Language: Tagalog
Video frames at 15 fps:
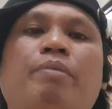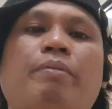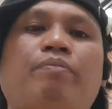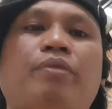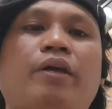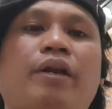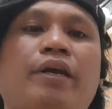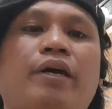
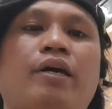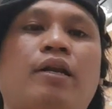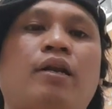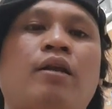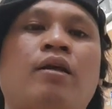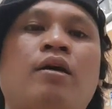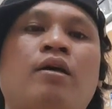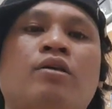50 real.
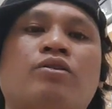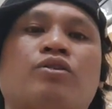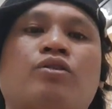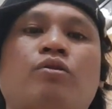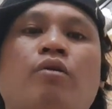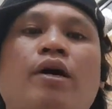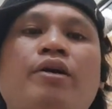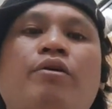
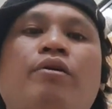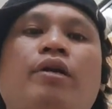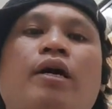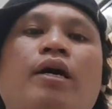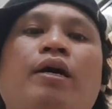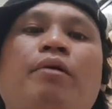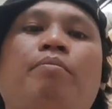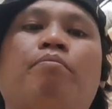So, ngayon
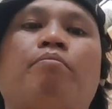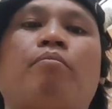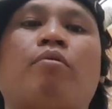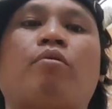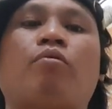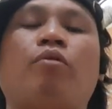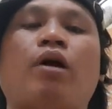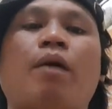ay
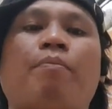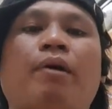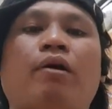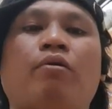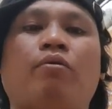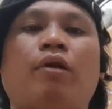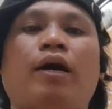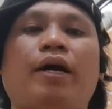kung
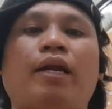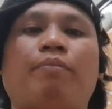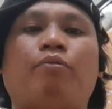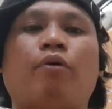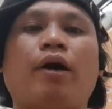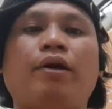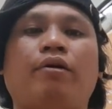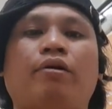nakapag-online na po
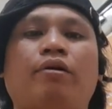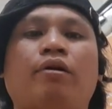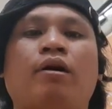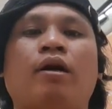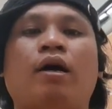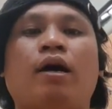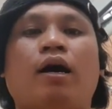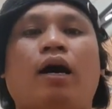kayo,
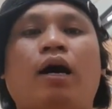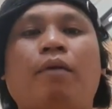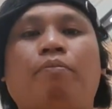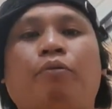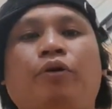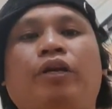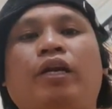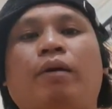ay
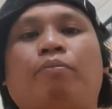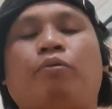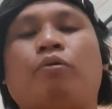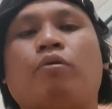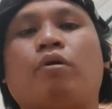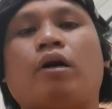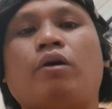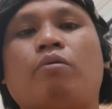pwede na
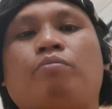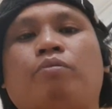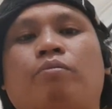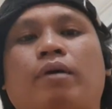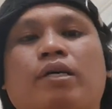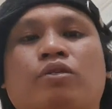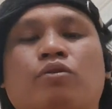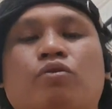po kayong
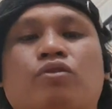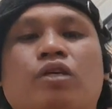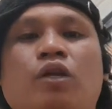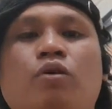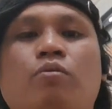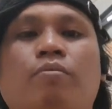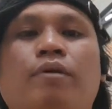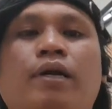pumasok sa
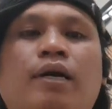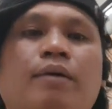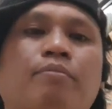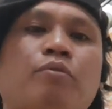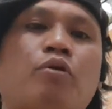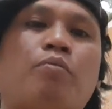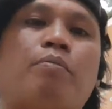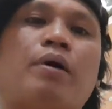loob ng
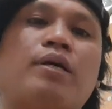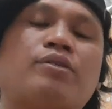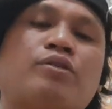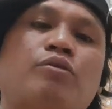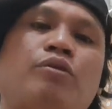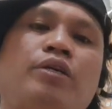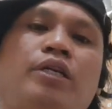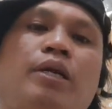MOPA.
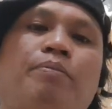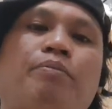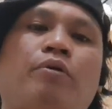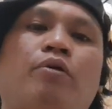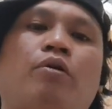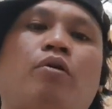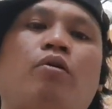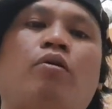So, hindi po
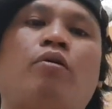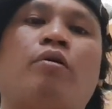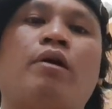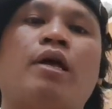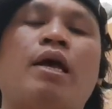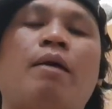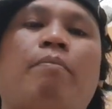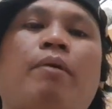
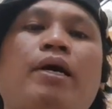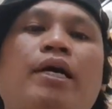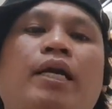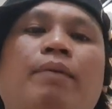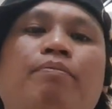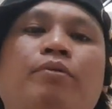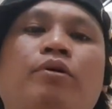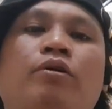
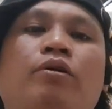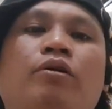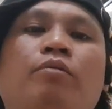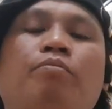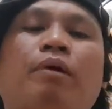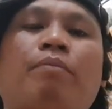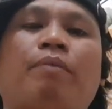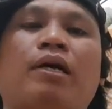mahirap
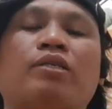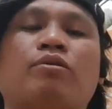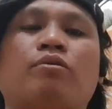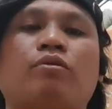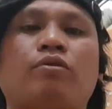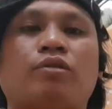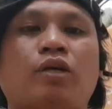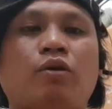doon
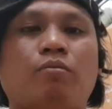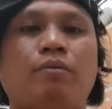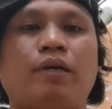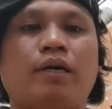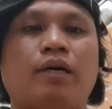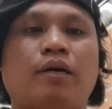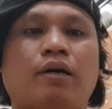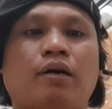pagpasok sa loob
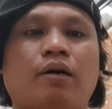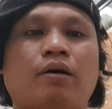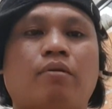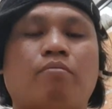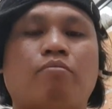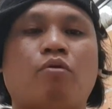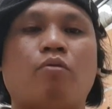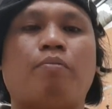ng
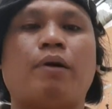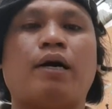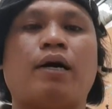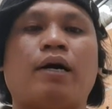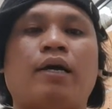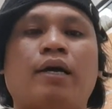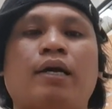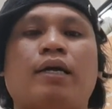MOPA
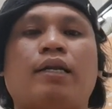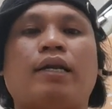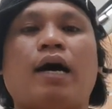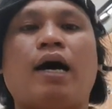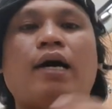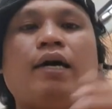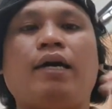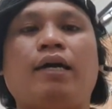
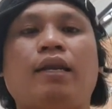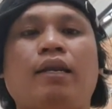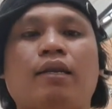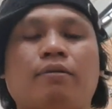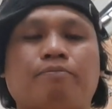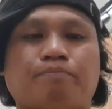dahil